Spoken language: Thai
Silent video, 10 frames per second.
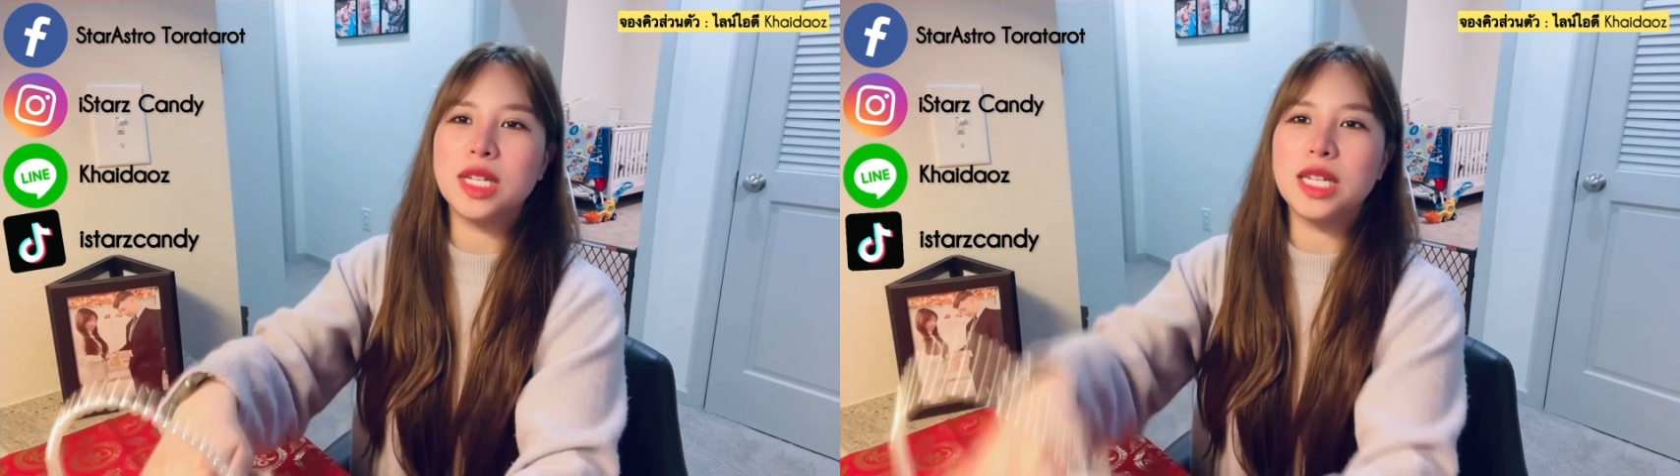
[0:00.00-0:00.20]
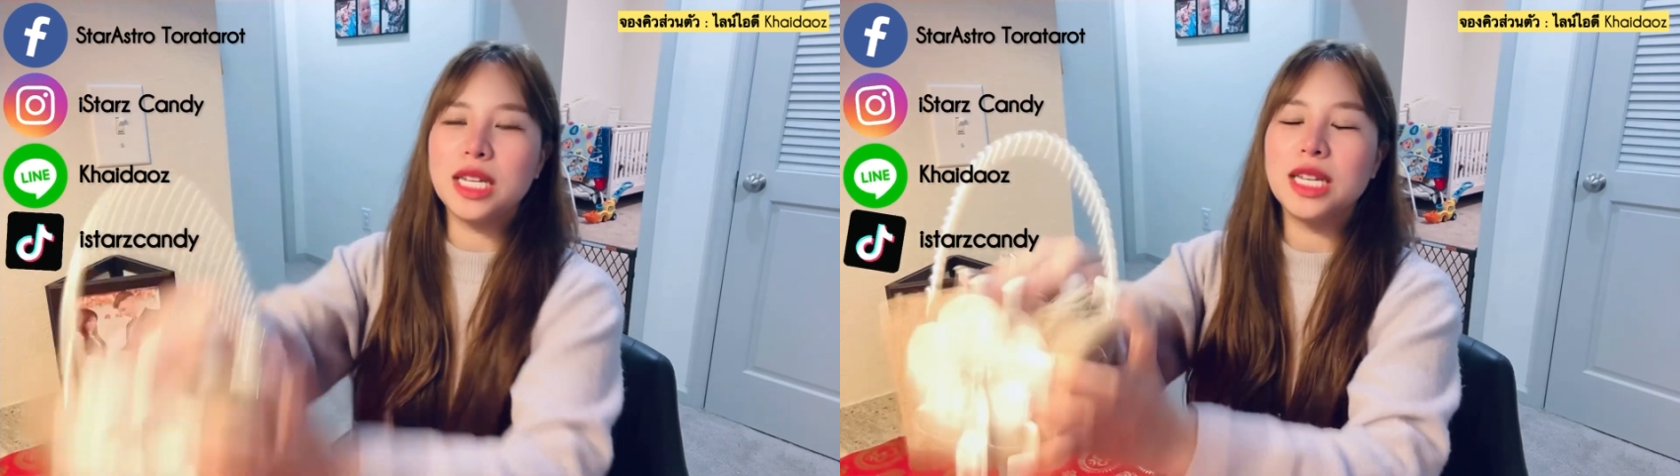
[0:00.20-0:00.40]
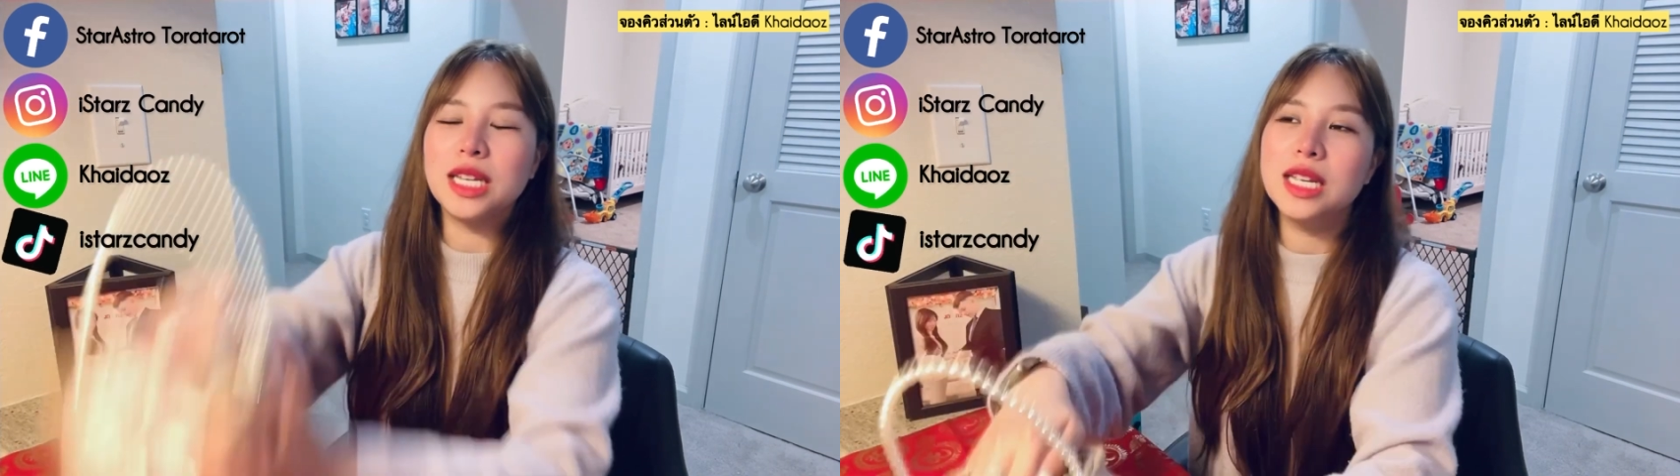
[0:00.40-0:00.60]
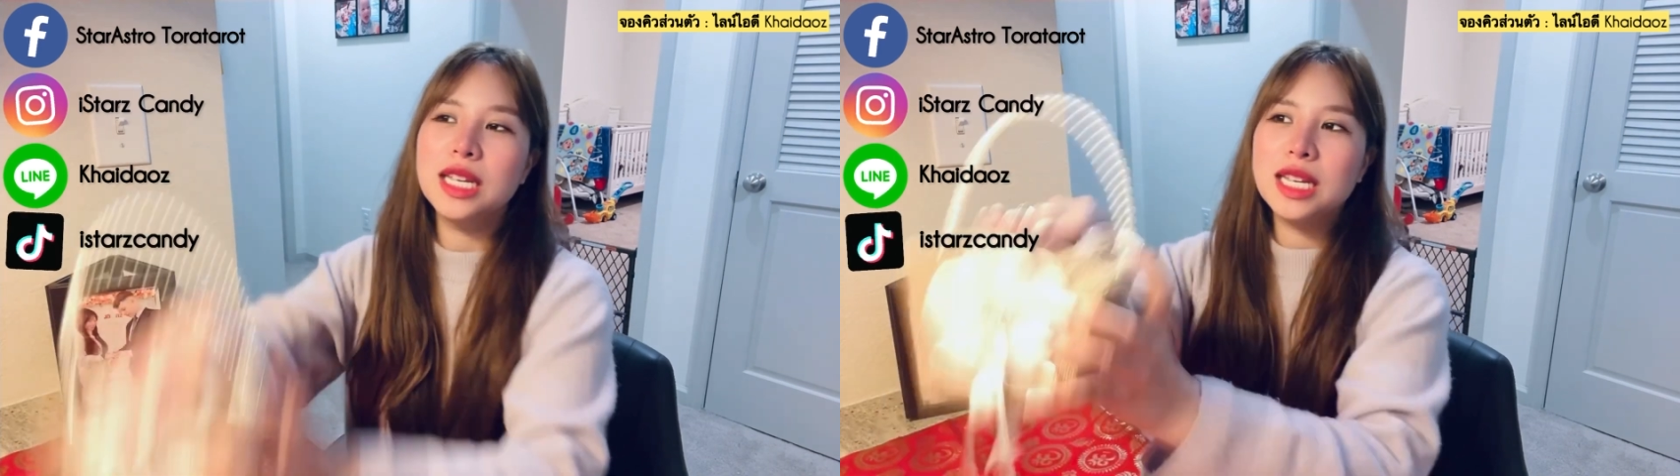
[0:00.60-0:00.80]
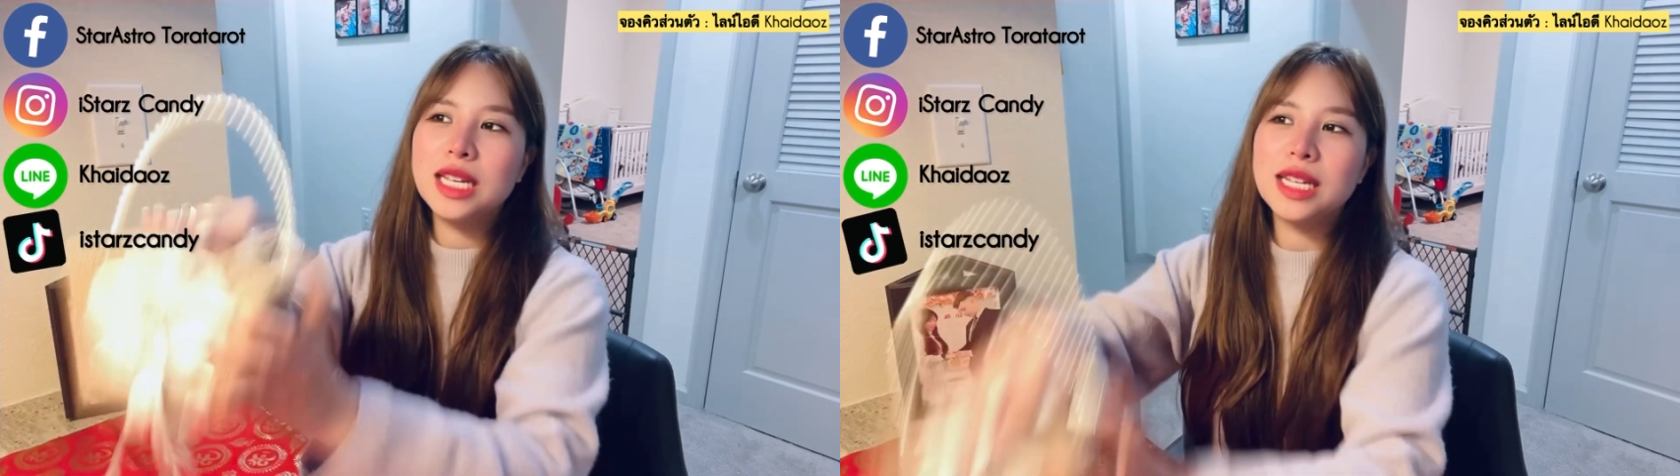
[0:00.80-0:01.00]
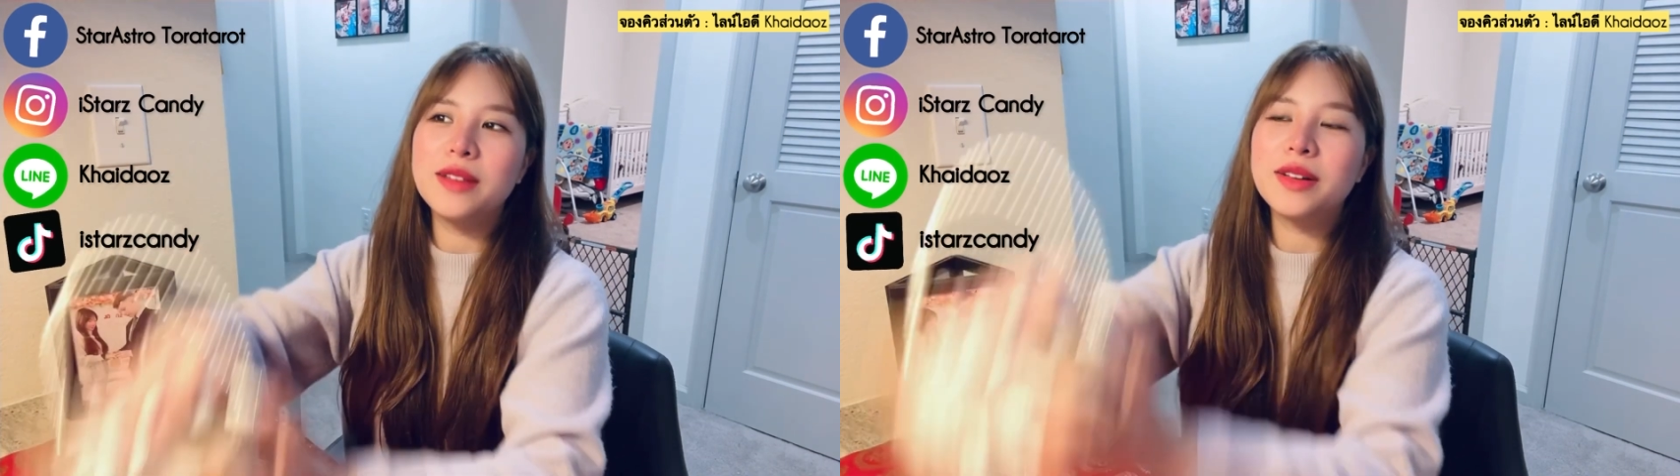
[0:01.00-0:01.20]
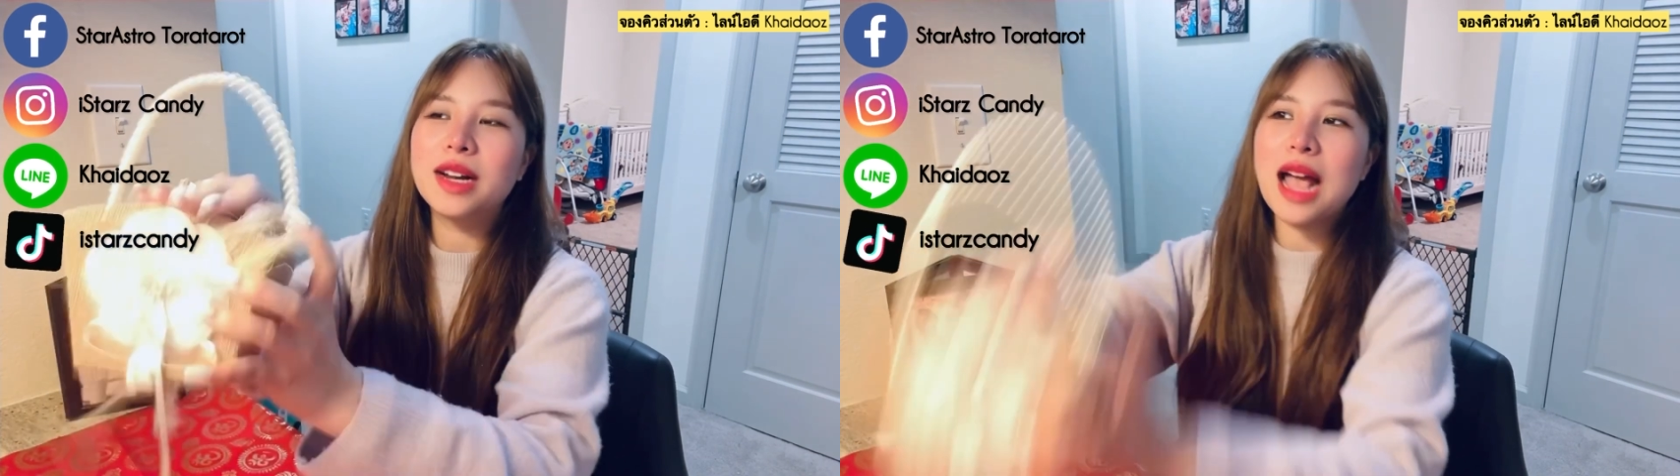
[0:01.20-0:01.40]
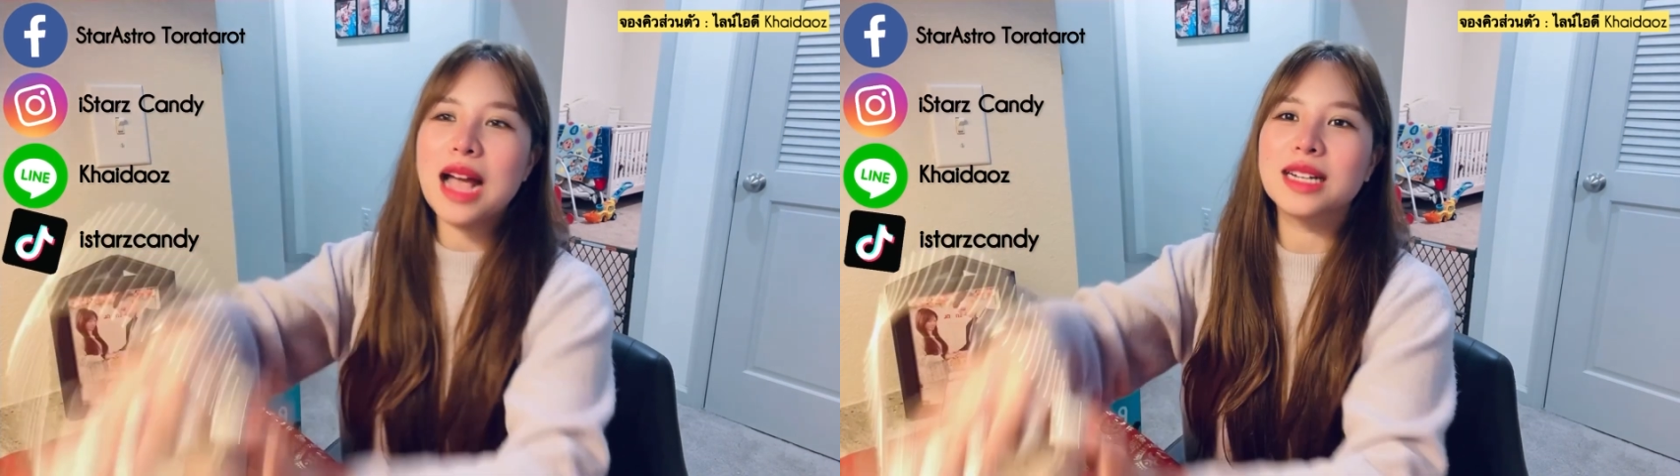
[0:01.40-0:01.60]
ดีใน
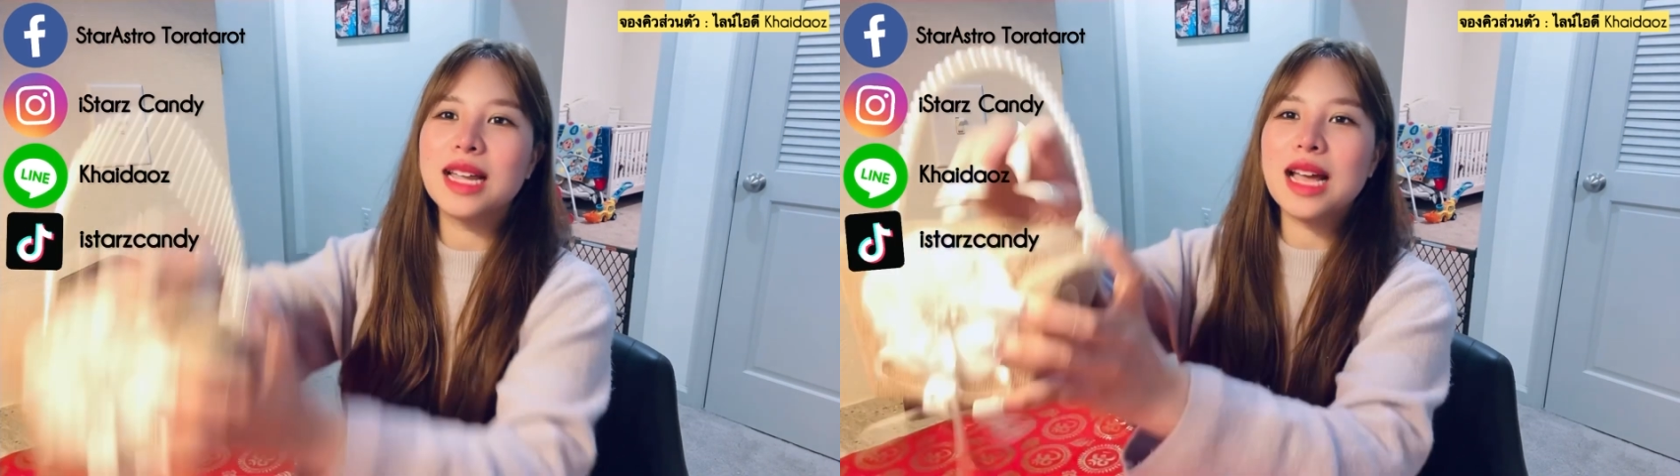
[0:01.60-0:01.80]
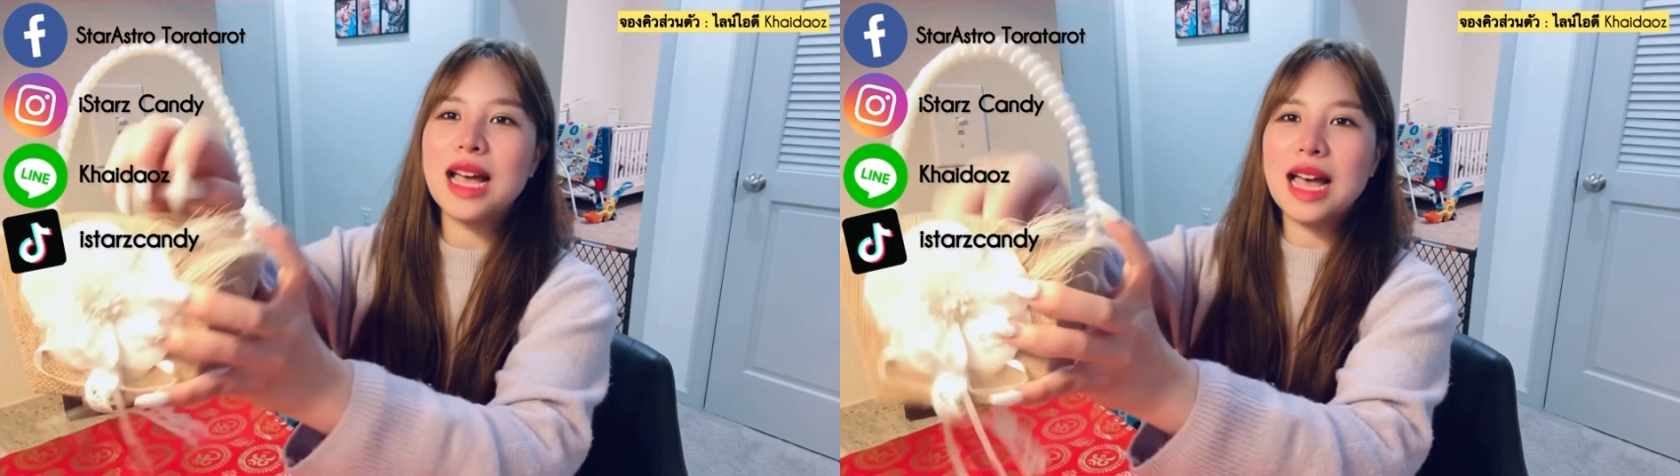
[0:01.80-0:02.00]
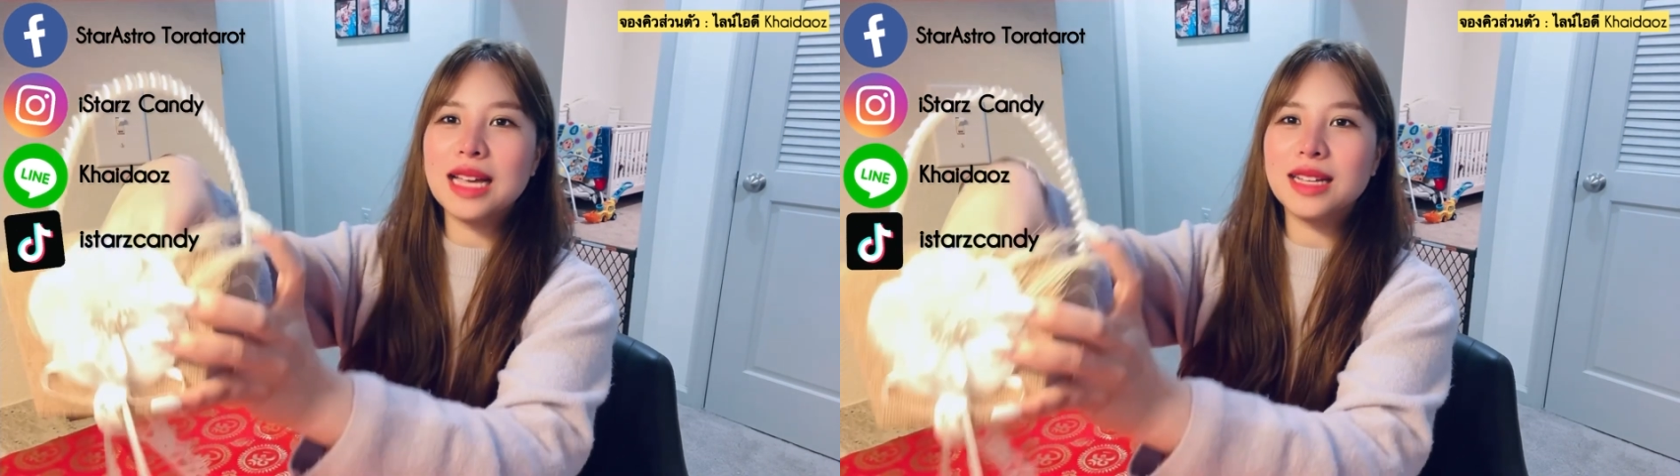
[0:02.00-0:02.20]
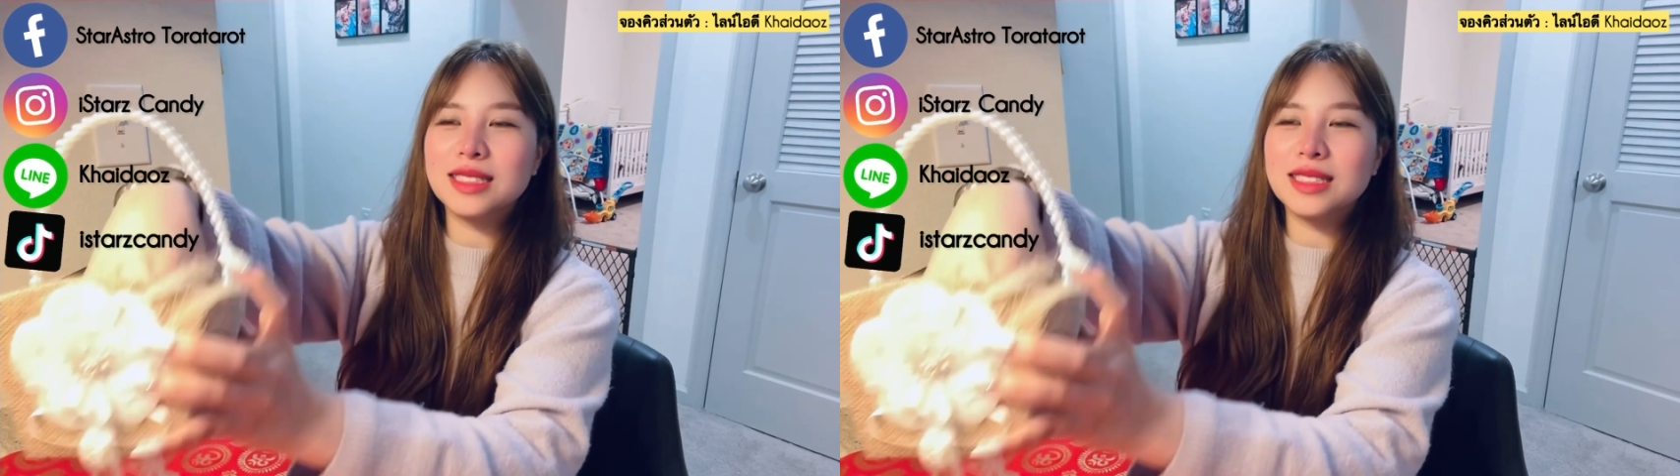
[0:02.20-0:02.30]
รักนะคะ